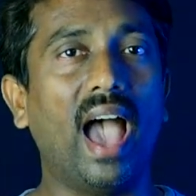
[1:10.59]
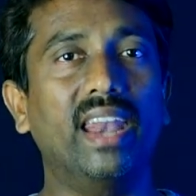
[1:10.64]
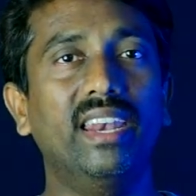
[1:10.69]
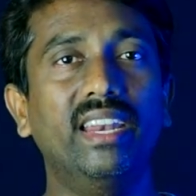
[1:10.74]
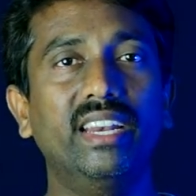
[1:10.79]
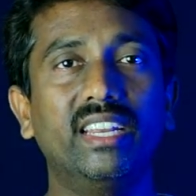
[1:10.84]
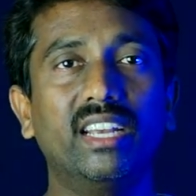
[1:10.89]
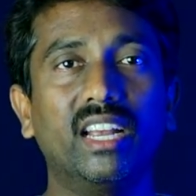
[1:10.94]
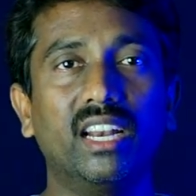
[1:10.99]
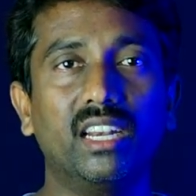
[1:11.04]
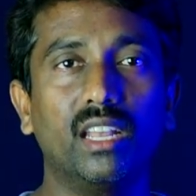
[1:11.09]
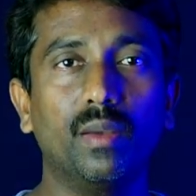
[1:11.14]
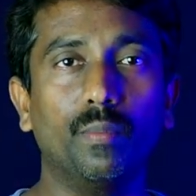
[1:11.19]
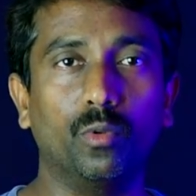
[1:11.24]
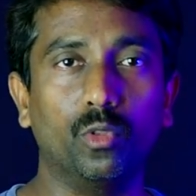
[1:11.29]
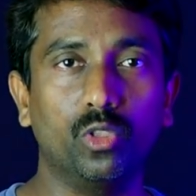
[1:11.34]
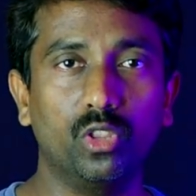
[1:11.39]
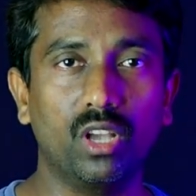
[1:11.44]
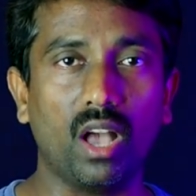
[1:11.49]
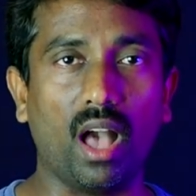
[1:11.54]
అన్నిటికంటే
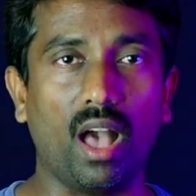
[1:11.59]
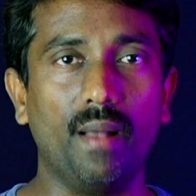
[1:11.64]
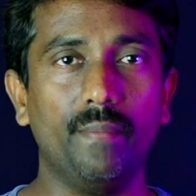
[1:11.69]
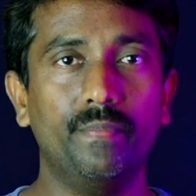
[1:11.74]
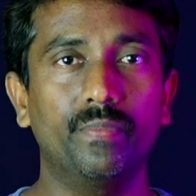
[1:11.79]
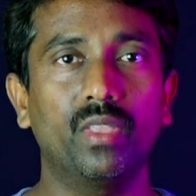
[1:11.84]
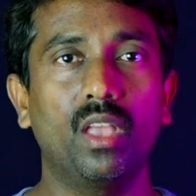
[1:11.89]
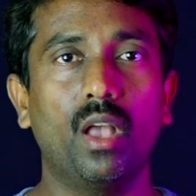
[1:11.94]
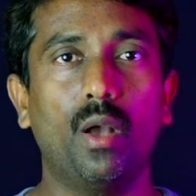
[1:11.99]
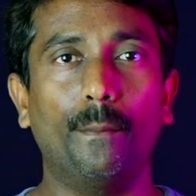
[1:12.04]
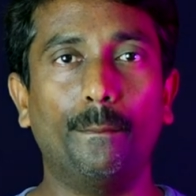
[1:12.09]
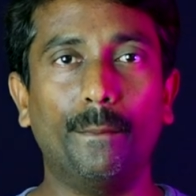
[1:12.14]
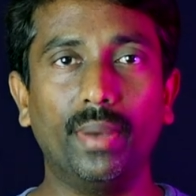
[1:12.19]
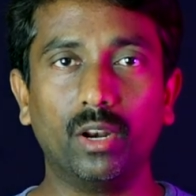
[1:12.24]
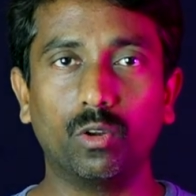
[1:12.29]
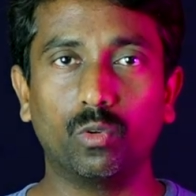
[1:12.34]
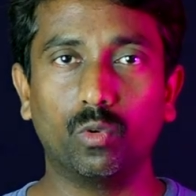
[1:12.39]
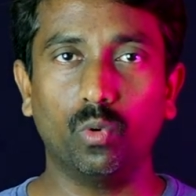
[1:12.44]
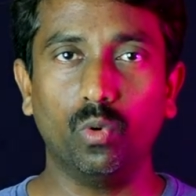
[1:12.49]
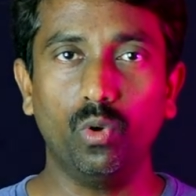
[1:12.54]
ముందుగా
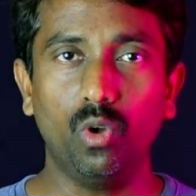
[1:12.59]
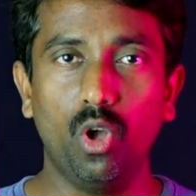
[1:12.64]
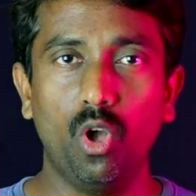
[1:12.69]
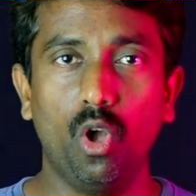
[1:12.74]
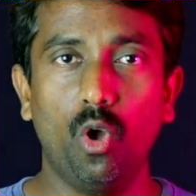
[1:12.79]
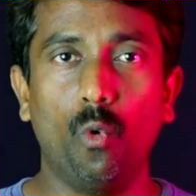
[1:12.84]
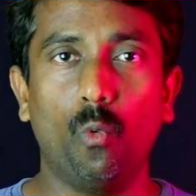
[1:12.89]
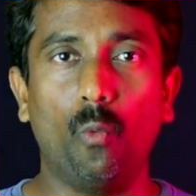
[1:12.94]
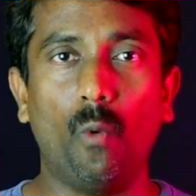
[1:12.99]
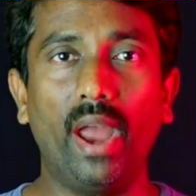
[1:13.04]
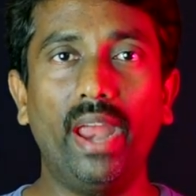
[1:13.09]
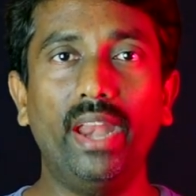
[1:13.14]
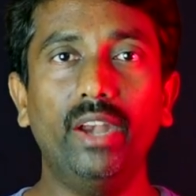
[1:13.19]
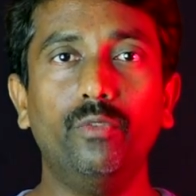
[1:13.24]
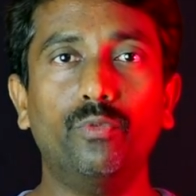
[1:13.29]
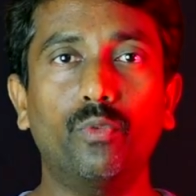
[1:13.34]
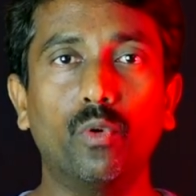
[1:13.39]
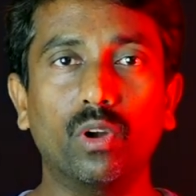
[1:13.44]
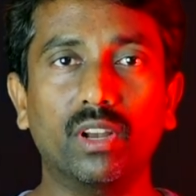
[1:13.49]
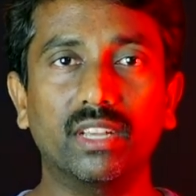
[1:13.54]
మనకు
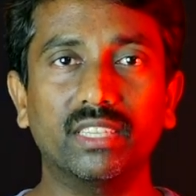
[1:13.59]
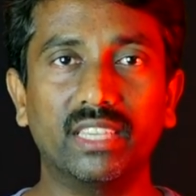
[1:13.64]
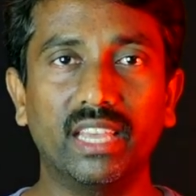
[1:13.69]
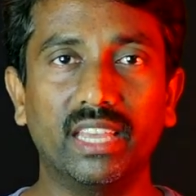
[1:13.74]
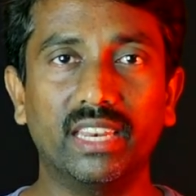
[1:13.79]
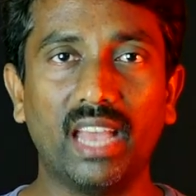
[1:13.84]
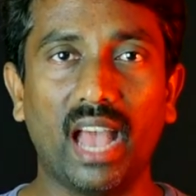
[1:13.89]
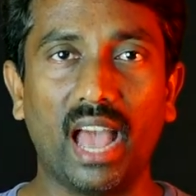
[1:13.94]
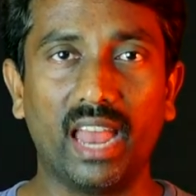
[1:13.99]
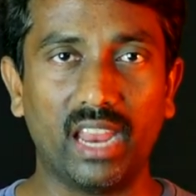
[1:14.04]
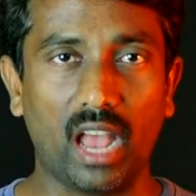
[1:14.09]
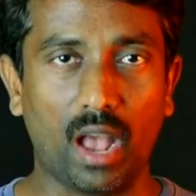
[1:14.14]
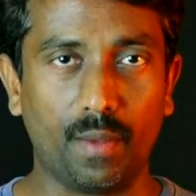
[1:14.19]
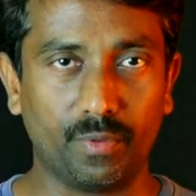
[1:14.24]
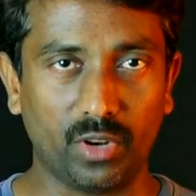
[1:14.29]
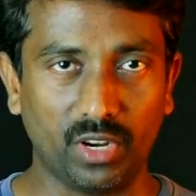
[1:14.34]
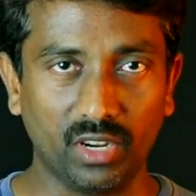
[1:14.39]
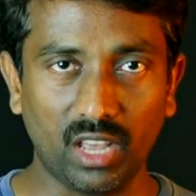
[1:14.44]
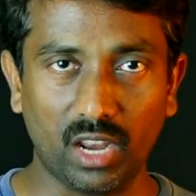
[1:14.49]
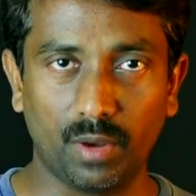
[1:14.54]
వైడ్ ఫోకస్ ఏరియా అనే
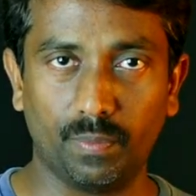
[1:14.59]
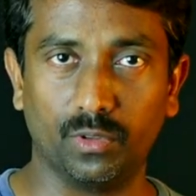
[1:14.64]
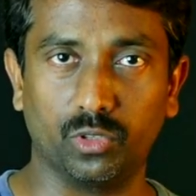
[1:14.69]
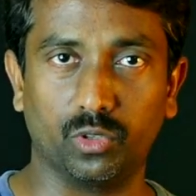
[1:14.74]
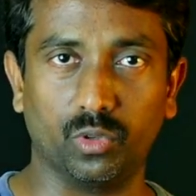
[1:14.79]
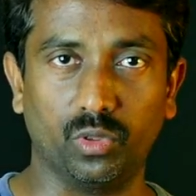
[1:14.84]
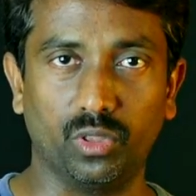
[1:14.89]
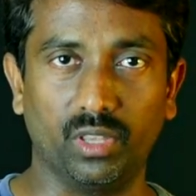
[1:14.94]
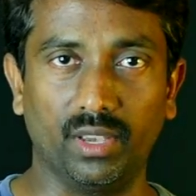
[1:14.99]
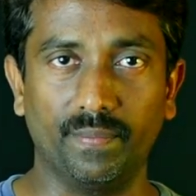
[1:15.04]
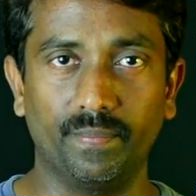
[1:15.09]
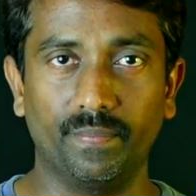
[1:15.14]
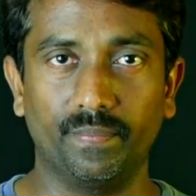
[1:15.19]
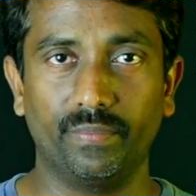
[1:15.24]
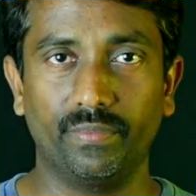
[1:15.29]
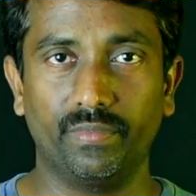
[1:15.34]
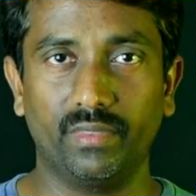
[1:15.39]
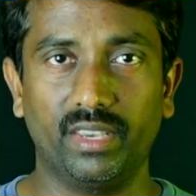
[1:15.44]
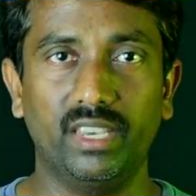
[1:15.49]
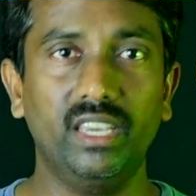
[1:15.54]
ఆప్షన్ కనిపిస్తుంది
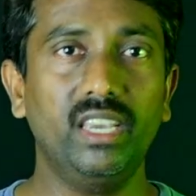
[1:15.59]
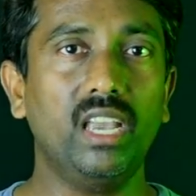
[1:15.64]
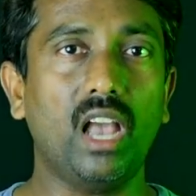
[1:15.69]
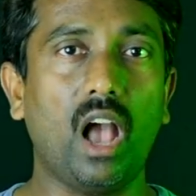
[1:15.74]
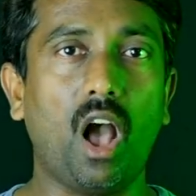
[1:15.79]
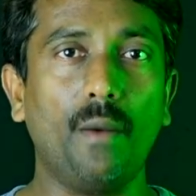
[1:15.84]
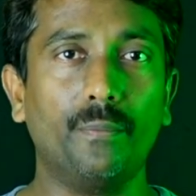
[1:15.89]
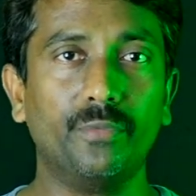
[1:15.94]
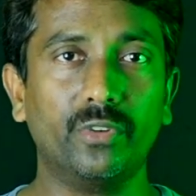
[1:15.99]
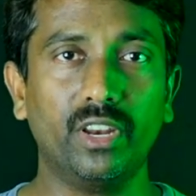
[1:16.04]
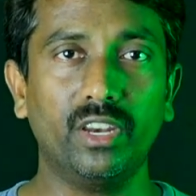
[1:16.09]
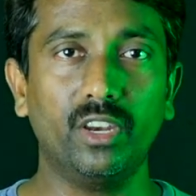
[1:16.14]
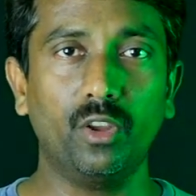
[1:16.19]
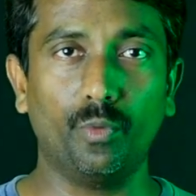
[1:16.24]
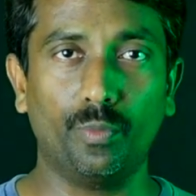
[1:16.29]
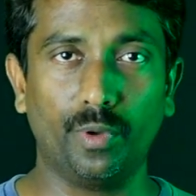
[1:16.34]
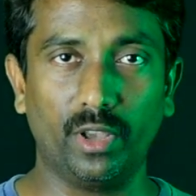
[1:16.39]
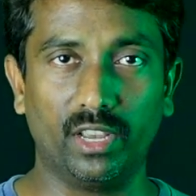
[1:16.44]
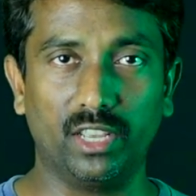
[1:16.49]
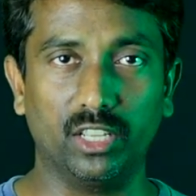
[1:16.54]
ఈ
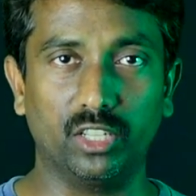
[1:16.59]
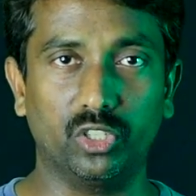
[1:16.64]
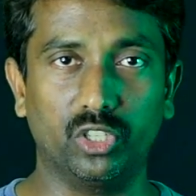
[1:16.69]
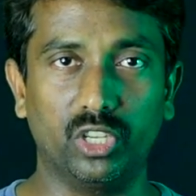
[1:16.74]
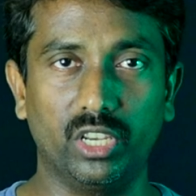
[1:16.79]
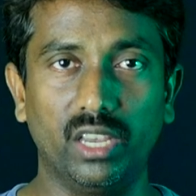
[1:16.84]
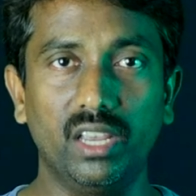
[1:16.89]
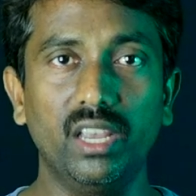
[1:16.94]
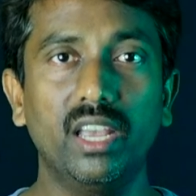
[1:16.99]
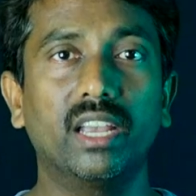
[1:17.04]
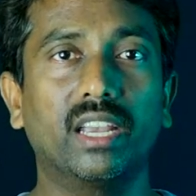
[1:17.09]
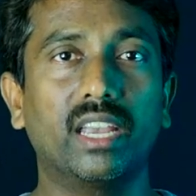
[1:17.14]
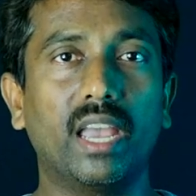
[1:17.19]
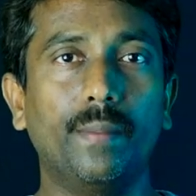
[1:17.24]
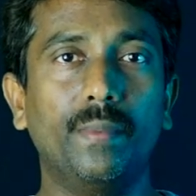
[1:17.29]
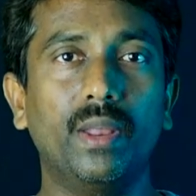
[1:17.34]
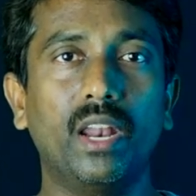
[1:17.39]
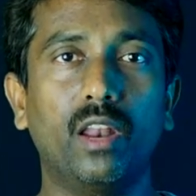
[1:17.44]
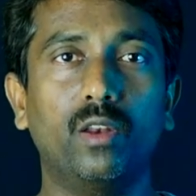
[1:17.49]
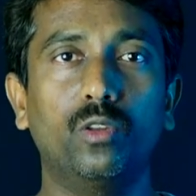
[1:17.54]
ఆప్షన్ని ఉపయోగించి
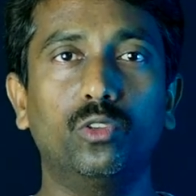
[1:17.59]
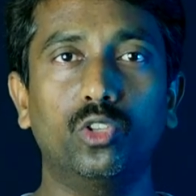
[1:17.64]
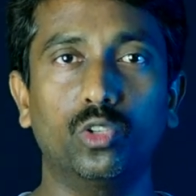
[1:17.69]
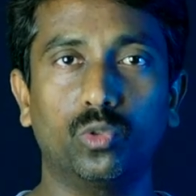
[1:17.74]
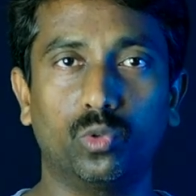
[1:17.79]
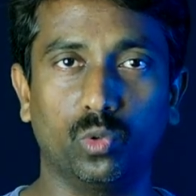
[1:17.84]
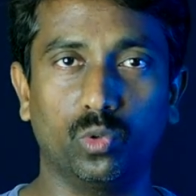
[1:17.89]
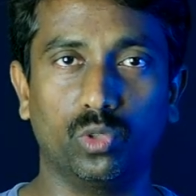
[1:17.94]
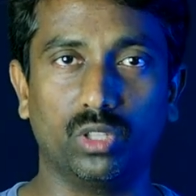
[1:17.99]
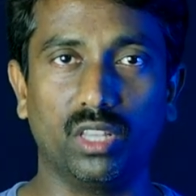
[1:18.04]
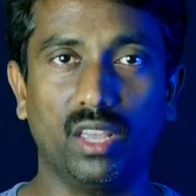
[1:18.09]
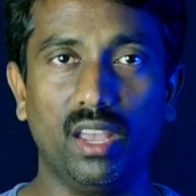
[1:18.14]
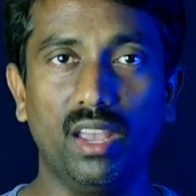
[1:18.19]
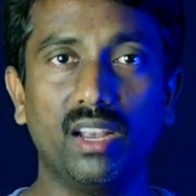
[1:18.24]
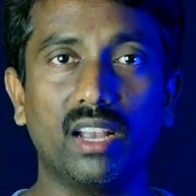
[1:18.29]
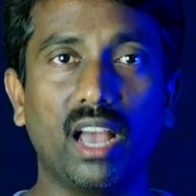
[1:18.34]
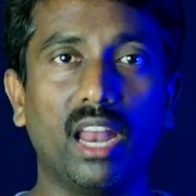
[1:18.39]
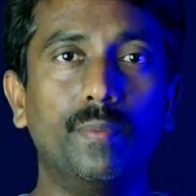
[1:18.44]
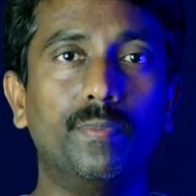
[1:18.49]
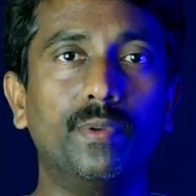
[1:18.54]
కెమెరా నుంచి చూస్తే
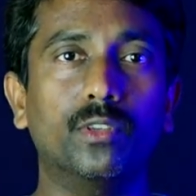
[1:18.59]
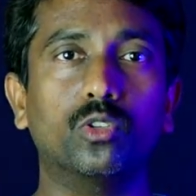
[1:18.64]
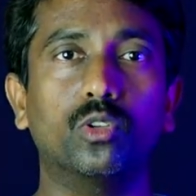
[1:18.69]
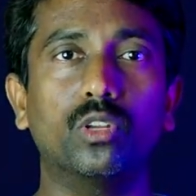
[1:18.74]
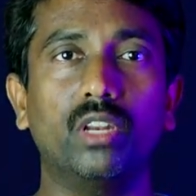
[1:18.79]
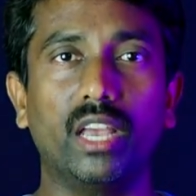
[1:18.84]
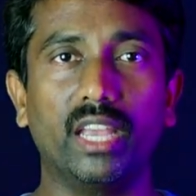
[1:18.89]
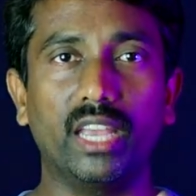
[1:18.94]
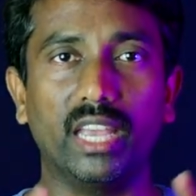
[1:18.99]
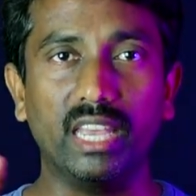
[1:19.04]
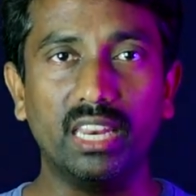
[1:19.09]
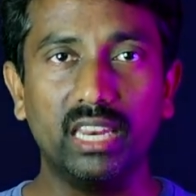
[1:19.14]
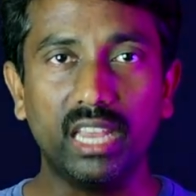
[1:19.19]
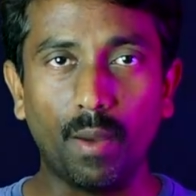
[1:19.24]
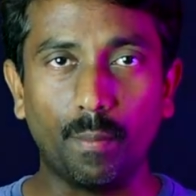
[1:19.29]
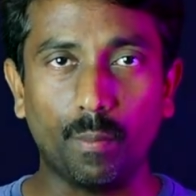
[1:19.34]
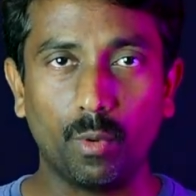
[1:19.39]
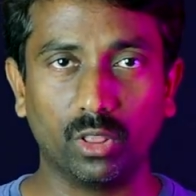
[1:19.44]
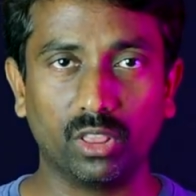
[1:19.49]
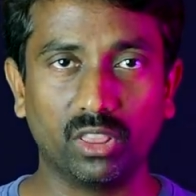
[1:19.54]
కనిపిస్తున్న
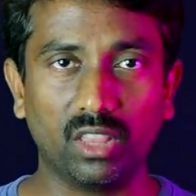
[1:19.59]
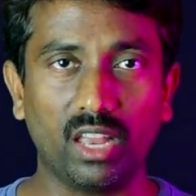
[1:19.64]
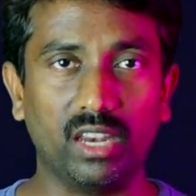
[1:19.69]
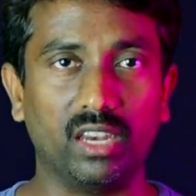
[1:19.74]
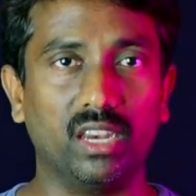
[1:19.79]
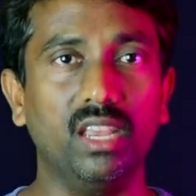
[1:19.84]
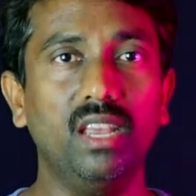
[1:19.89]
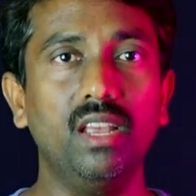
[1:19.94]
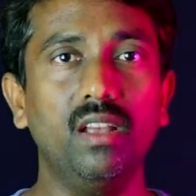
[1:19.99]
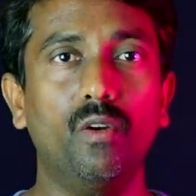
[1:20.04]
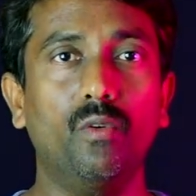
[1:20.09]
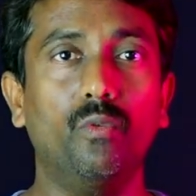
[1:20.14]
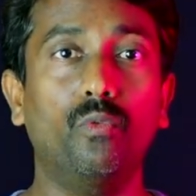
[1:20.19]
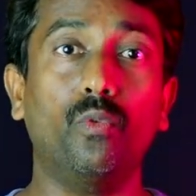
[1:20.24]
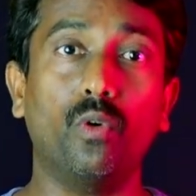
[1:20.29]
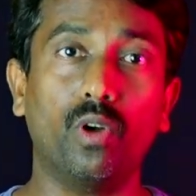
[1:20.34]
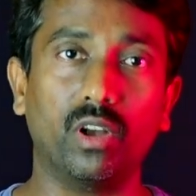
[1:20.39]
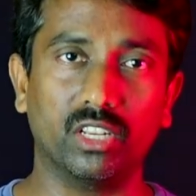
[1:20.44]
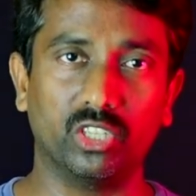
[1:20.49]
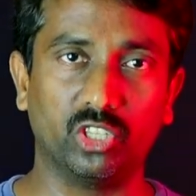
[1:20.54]
ఏరియా మొత్తాన్ని
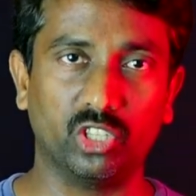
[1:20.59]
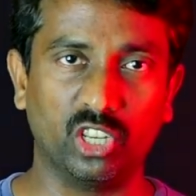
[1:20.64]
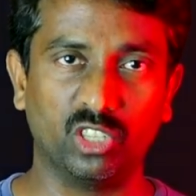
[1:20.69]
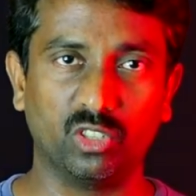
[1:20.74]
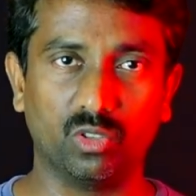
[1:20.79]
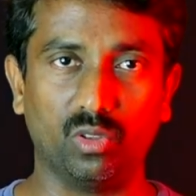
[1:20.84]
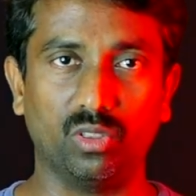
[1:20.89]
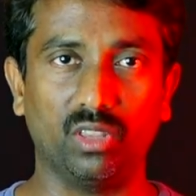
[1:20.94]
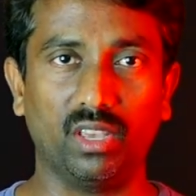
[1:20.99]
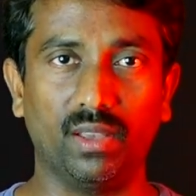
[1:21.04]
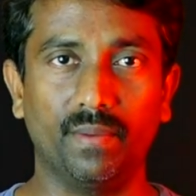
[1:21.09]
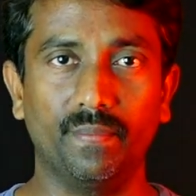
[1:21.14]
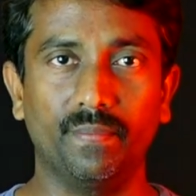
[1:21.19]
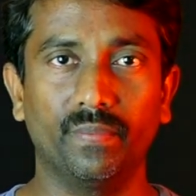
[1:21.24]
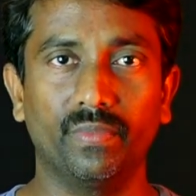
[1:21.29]
ఫోకస్ చేస్తుంది